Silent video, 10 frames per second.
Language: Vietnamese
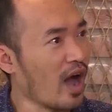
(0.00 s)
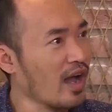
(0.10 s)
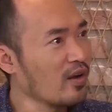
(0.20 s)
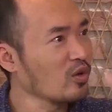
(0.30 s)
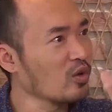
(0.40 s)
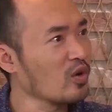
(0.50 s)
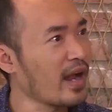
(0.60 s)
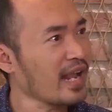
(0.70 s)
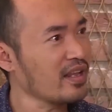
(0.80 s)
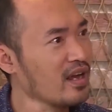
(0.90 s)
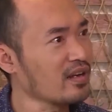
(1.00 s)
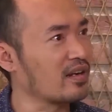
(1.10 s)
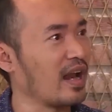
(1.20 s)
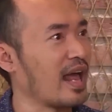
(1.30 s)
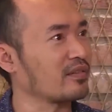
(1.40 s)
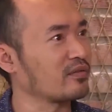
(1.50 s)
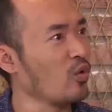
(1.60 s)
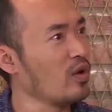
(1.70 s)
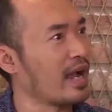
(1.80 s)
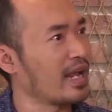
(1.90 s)
đời của tôi tôi ghét nhất là
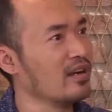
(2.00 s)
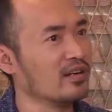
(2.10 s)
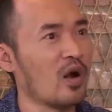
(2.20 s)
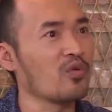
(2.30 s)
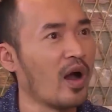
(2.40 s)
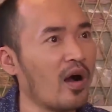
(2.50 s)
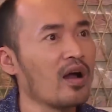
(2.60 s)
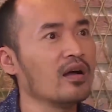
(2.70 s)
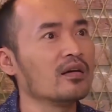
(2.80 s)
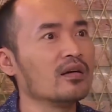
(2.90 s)
tôi là cái người đổ vỏ